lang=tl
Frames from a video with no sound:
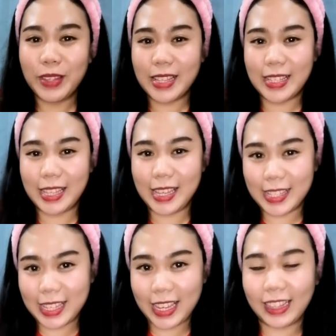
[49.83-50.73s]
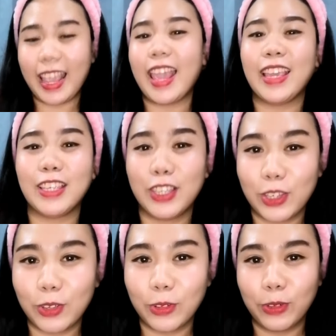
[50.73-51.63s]
Sisi, thank
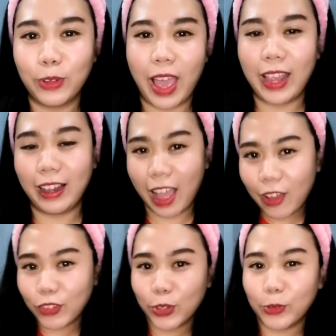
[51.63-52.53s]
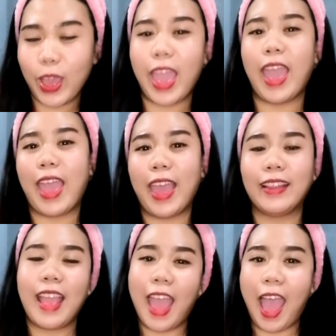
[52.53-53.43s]
you. I love you
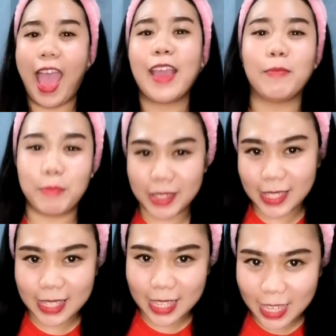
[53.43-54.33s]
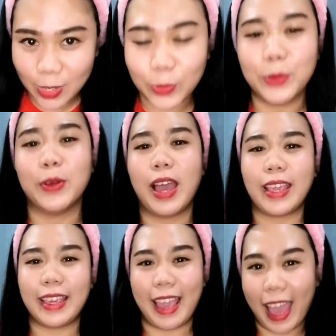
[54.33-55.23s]
and I miss you.
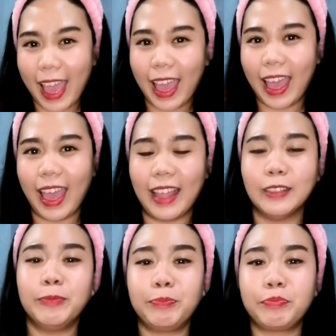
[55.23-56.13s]
Ayan.